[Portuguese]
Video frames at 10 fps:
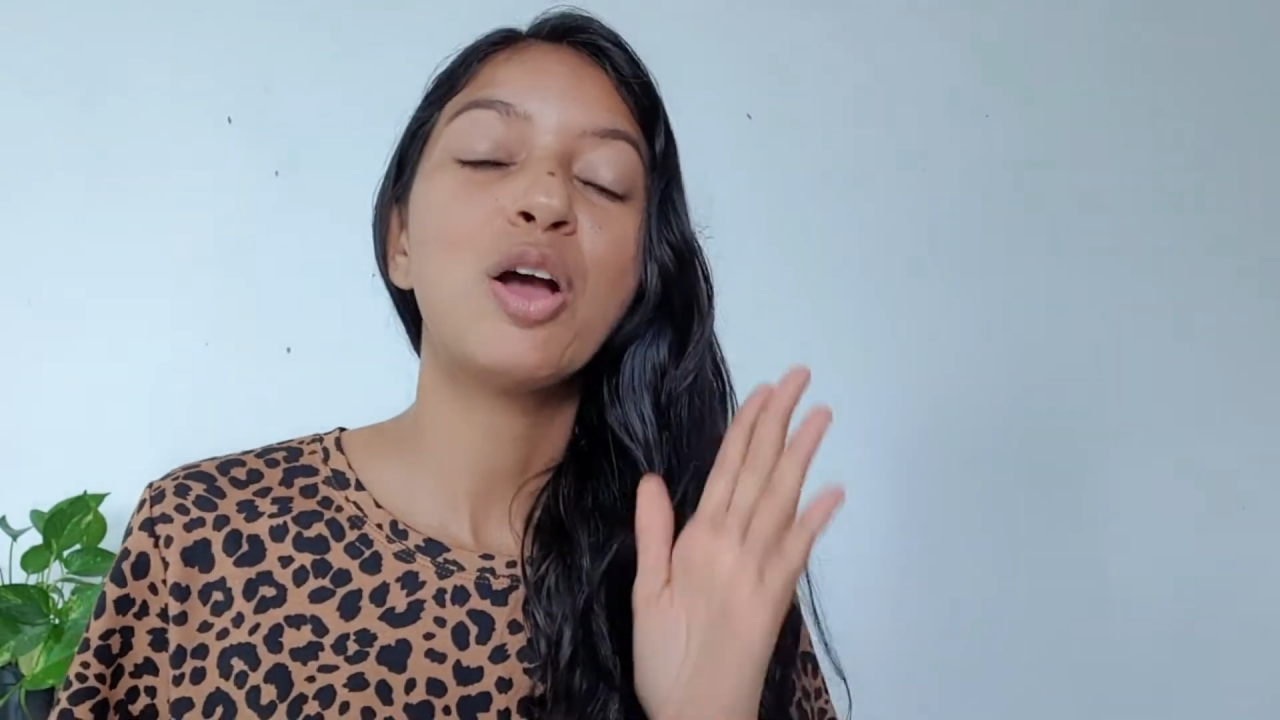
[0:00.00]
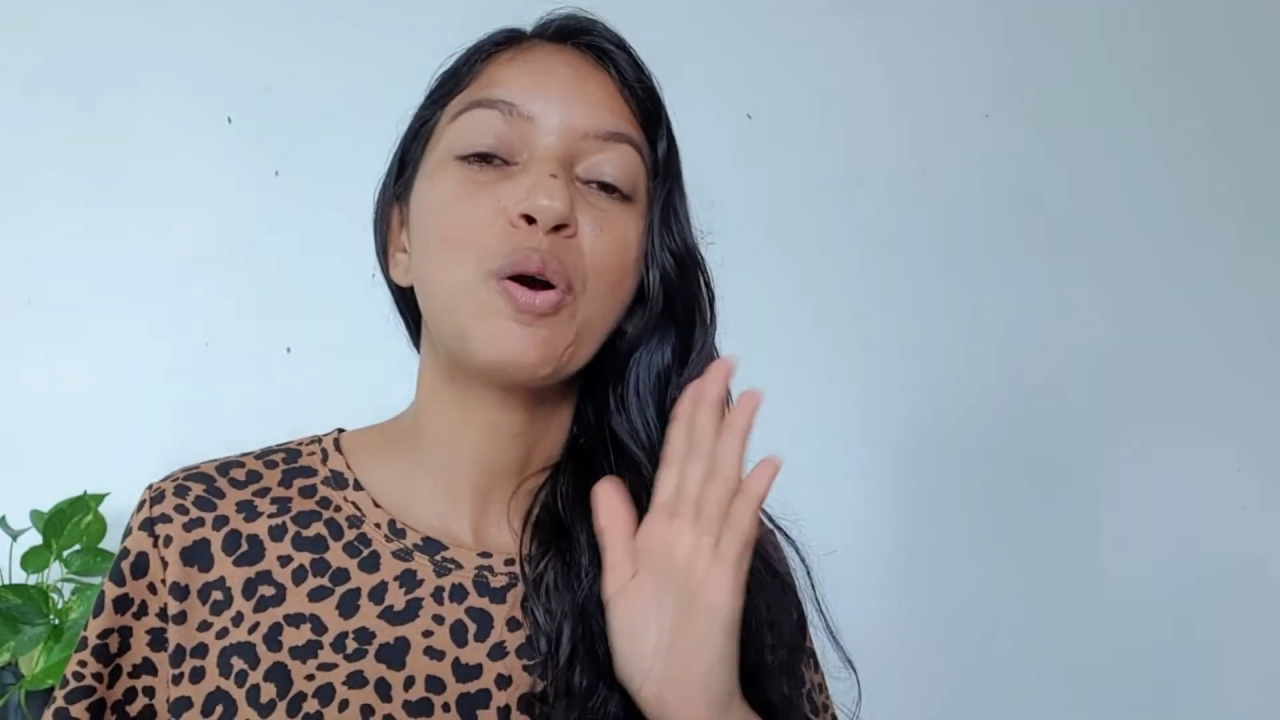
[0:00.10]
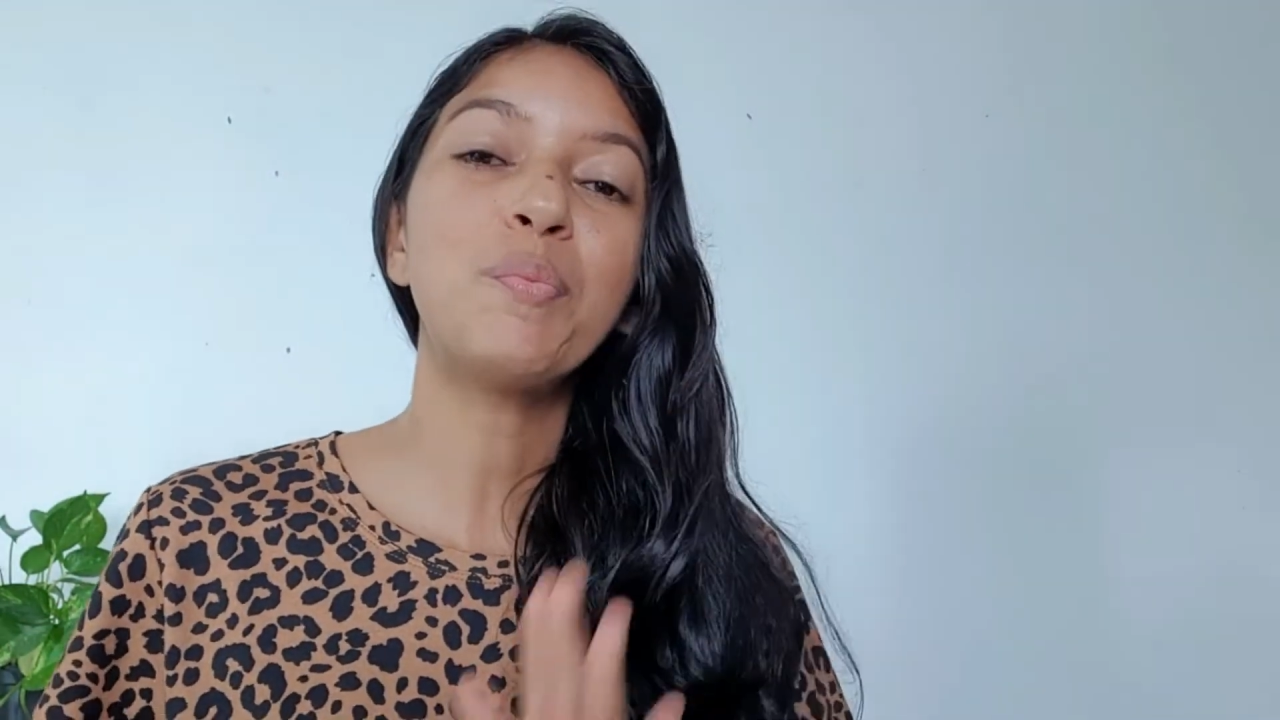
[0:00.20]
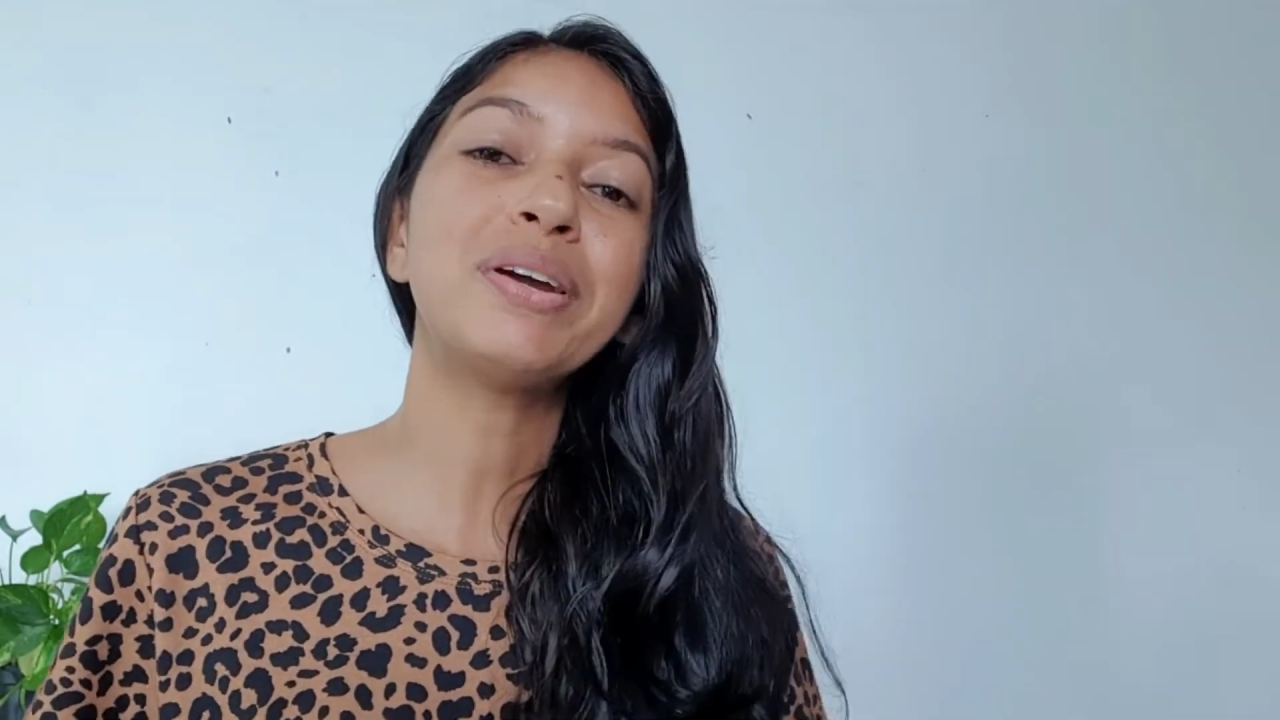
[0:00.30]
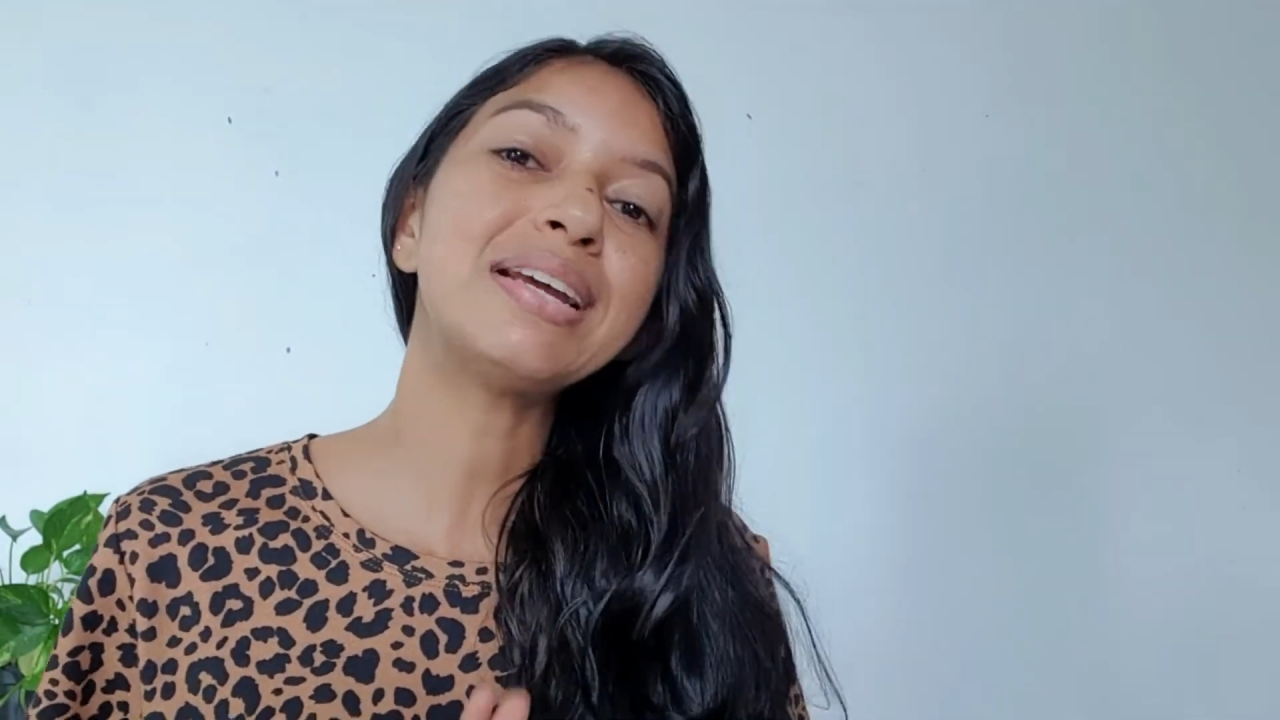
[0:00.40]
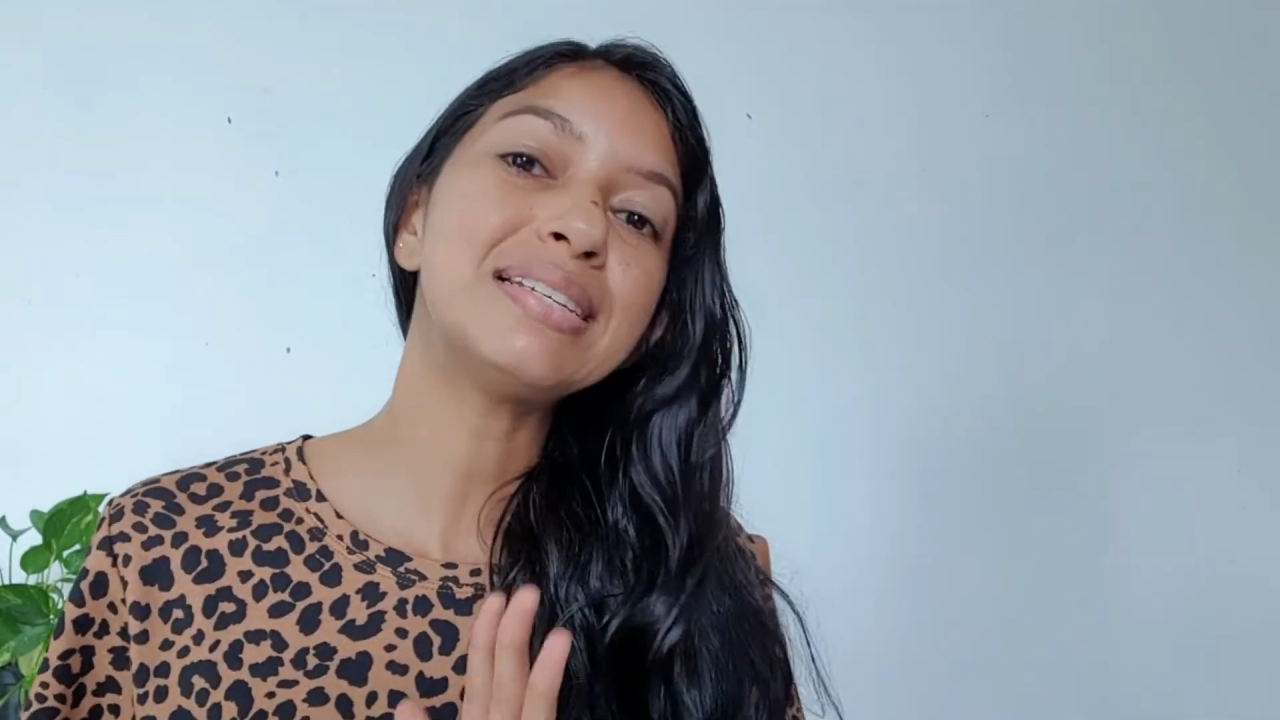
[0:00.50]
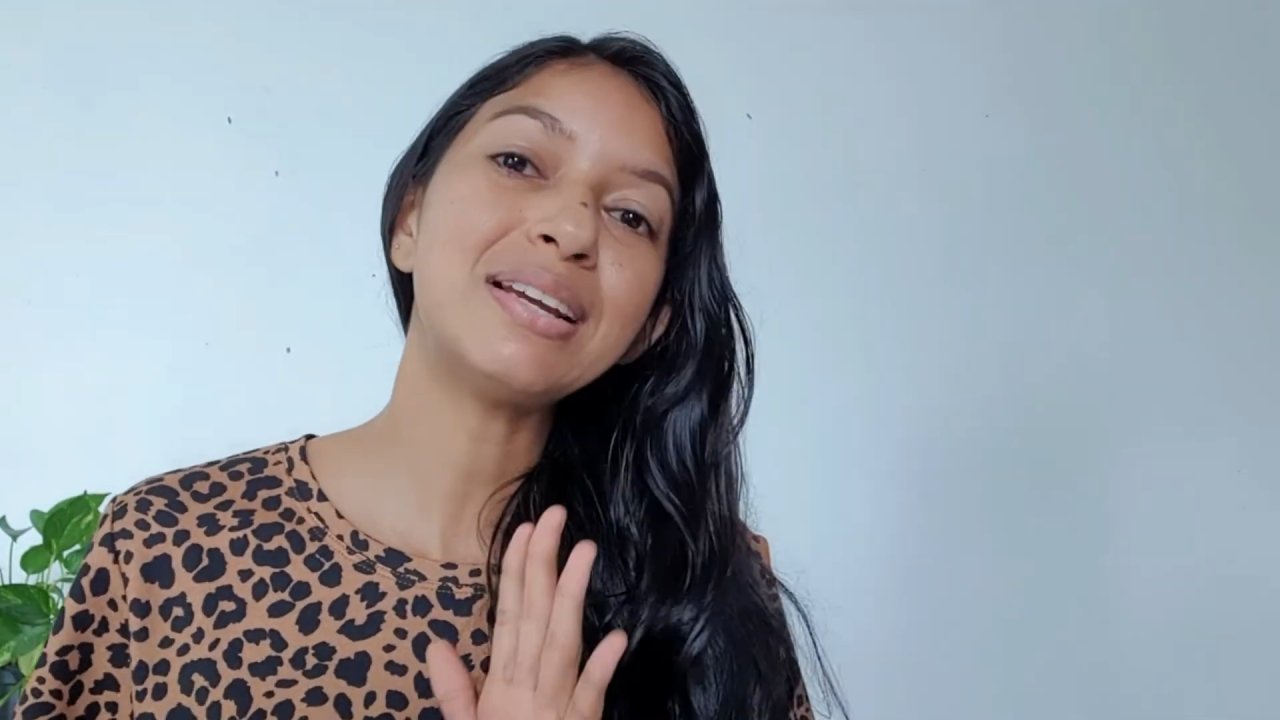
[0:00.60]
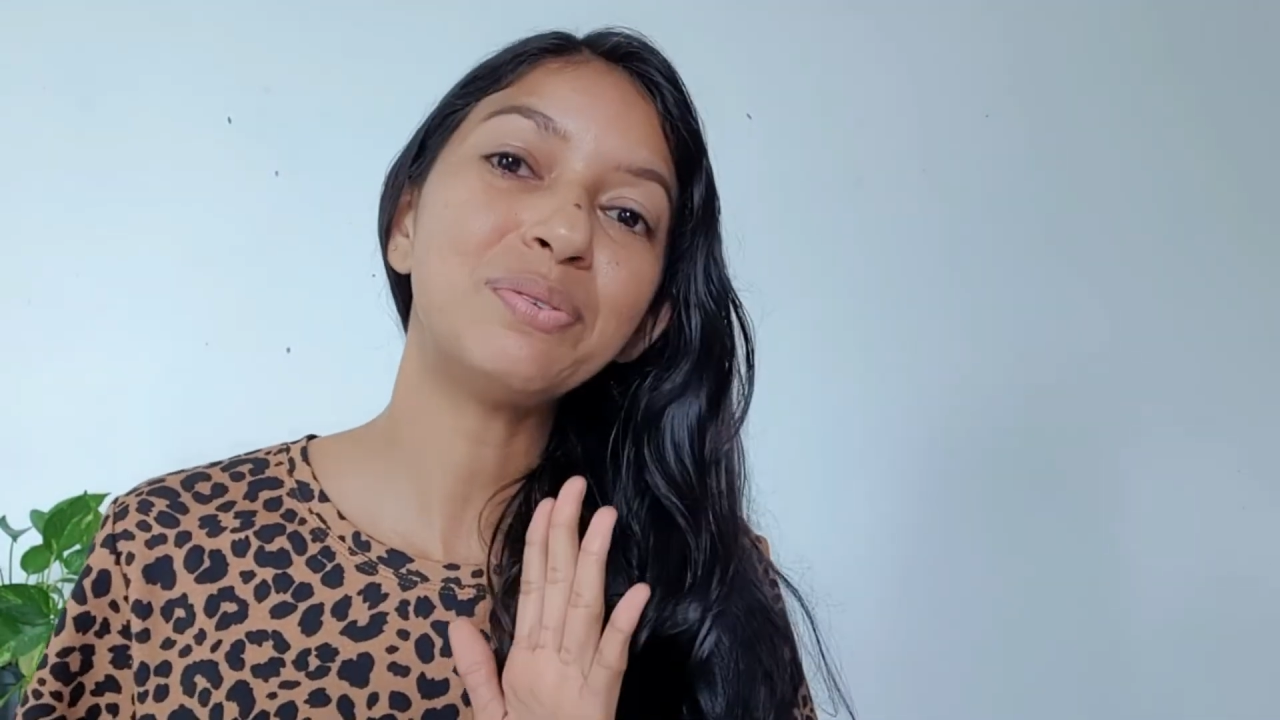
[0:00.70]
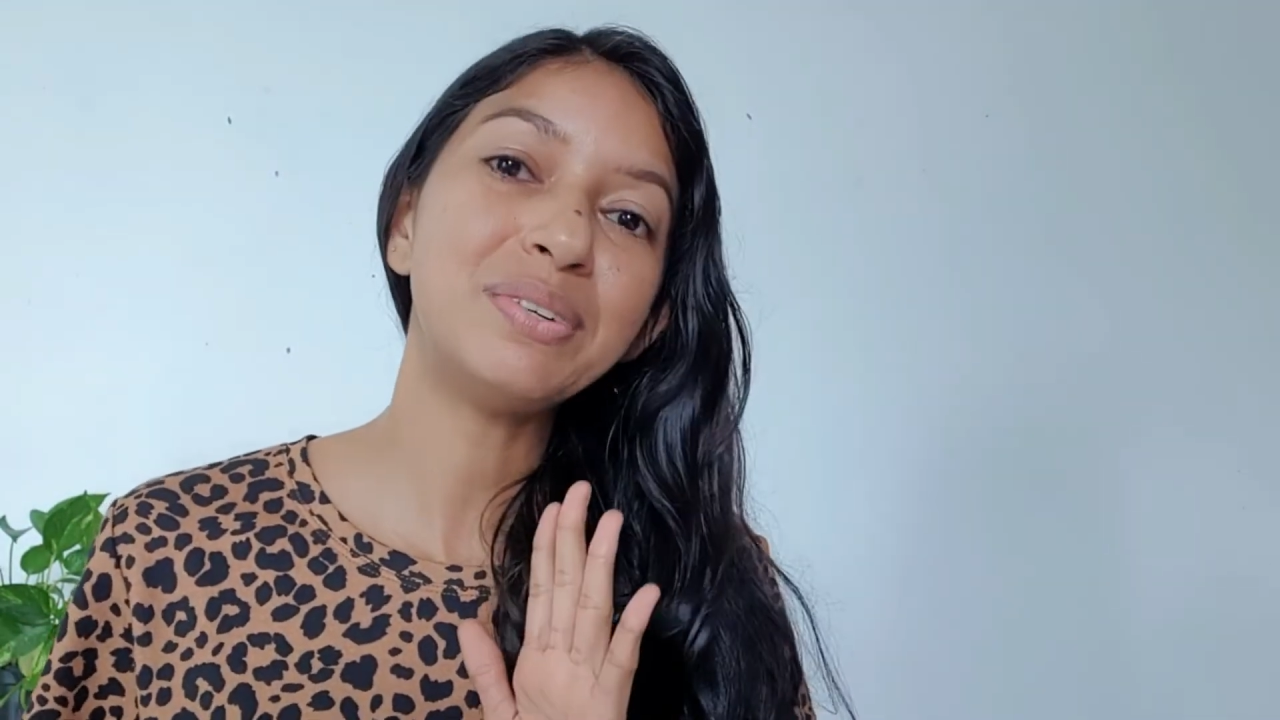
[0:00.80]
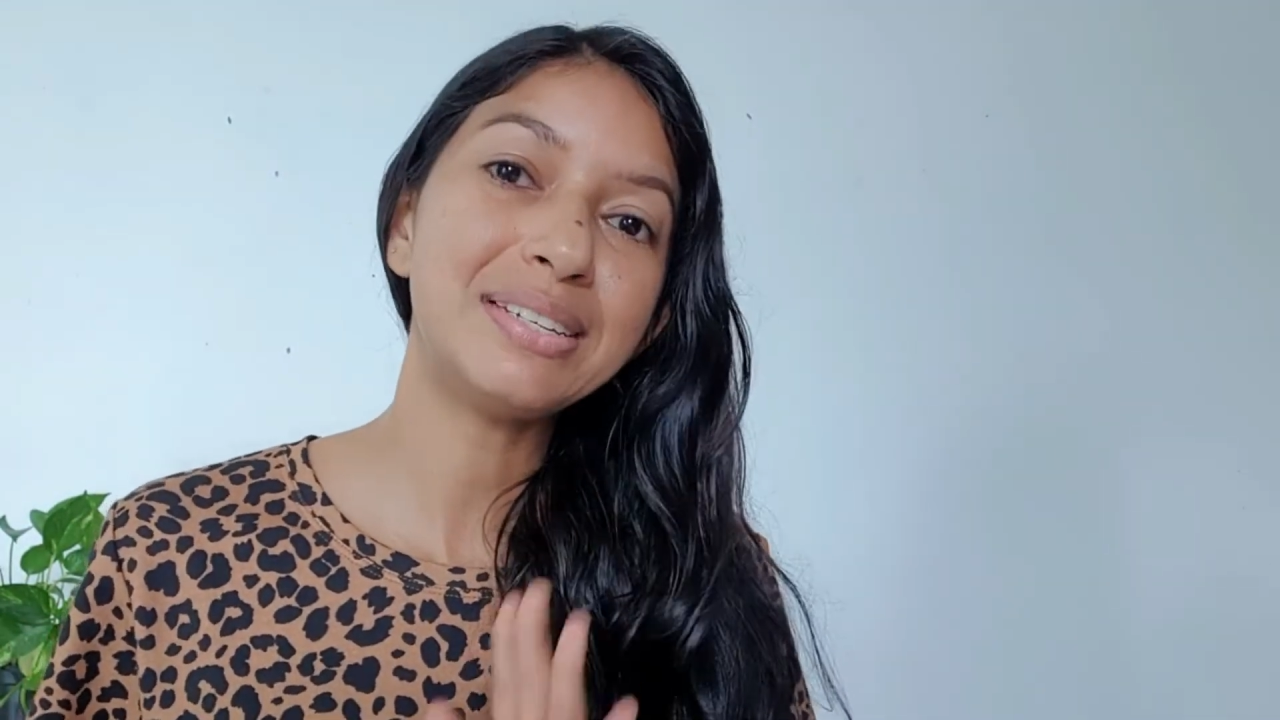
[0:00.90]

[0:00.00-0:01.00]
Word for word: Como Crescer no